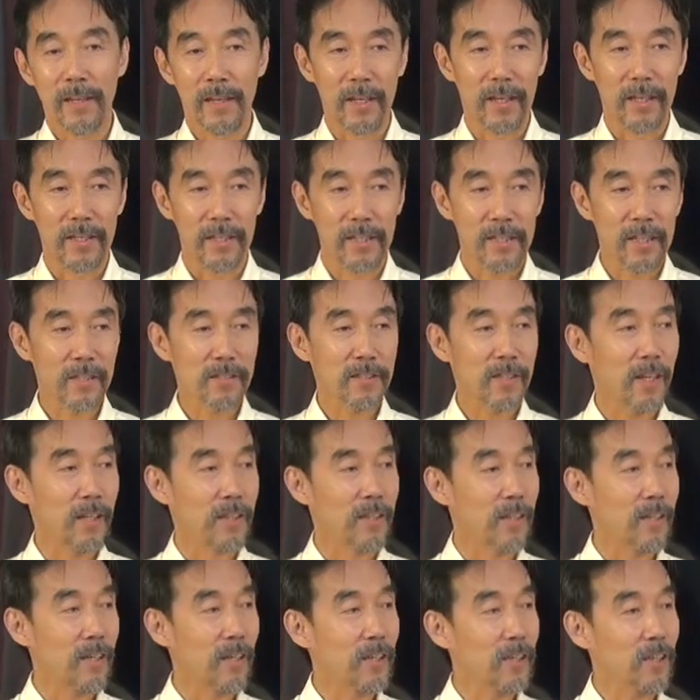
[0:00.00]
えー、生か
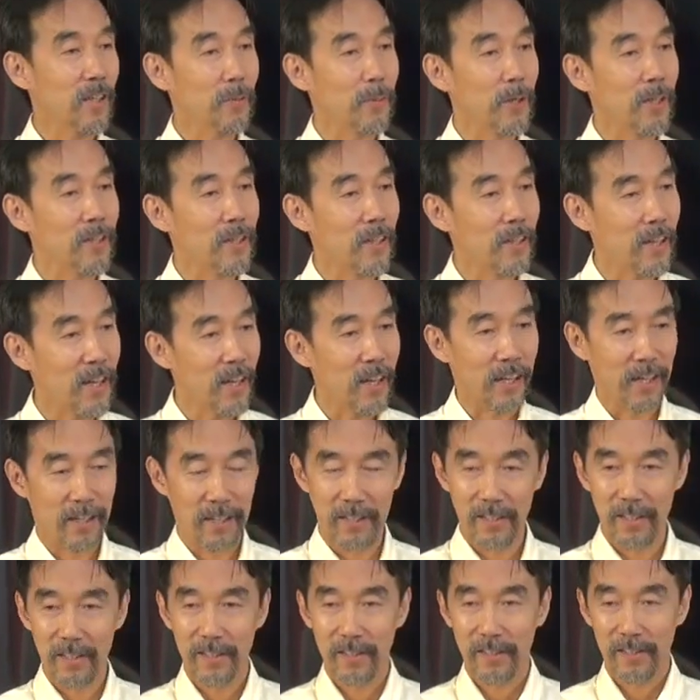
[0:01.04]
されていかなければいけな
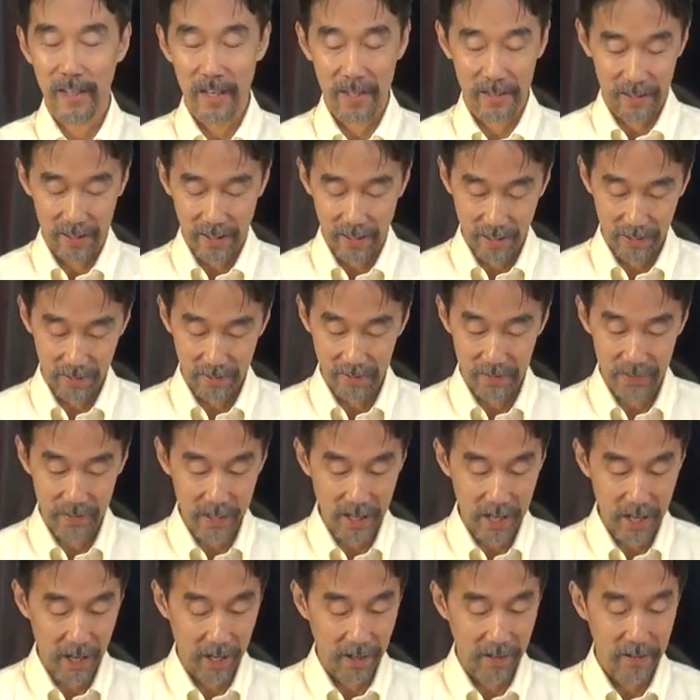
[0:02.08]
い関係なんで
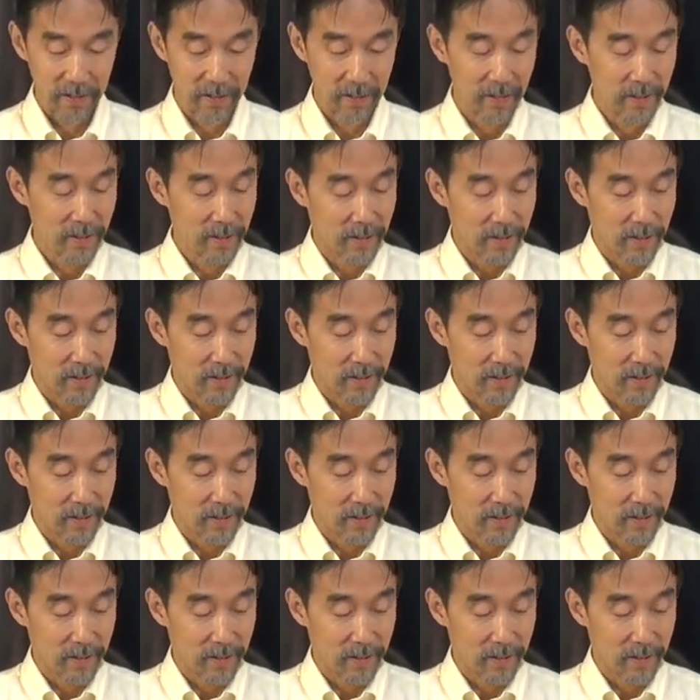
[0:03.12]
すね。